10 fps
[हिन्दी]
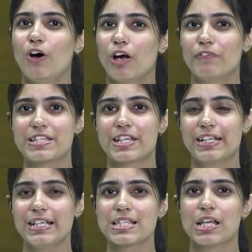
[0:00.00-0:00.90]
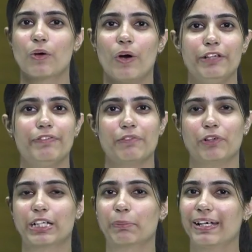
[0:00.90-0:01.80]
और वेस्ट इंडीज़ क्वालिफाई
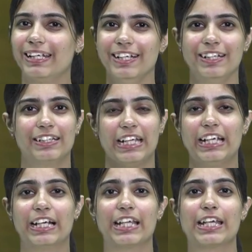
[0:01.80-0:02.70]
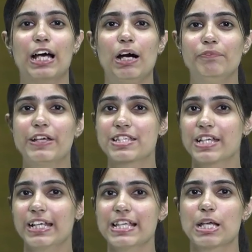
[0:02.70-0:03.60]
वर्ल्ड कप के लिए नहीं करी अब वेस्ट
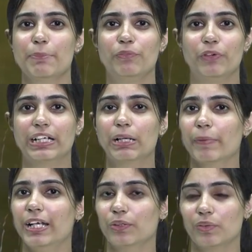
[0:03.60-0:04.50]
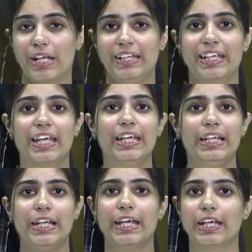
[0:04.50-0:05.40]
इंडीज़ हमें वर्ल्ड कप के लिए तो नहीं दिखेगी
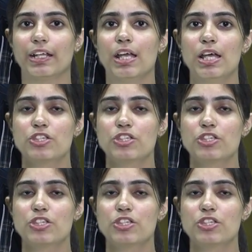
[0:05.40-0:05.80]
लेकिन